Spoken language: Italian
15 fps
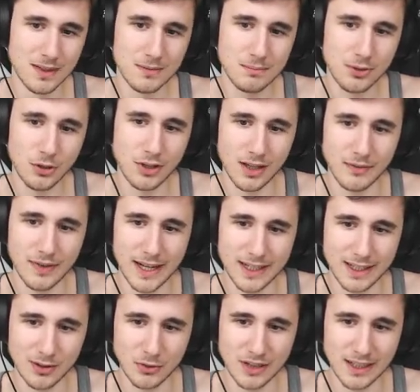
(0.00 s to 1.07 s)
Però era vecchia,
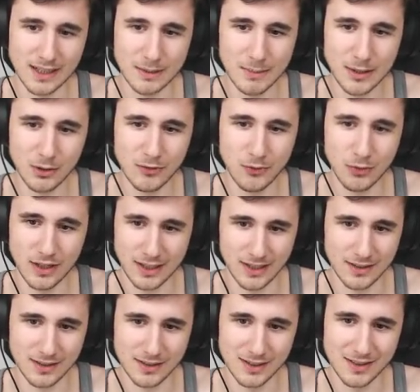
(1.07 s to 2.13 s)
non era nemmeno in full HD. Eh
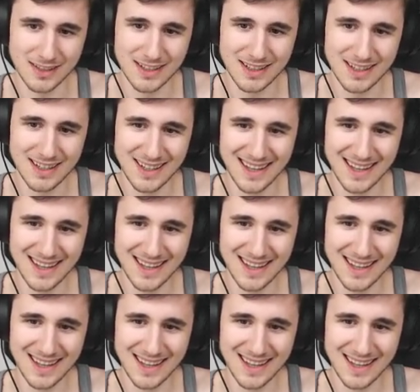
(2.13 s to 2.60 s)
sì, vabbè.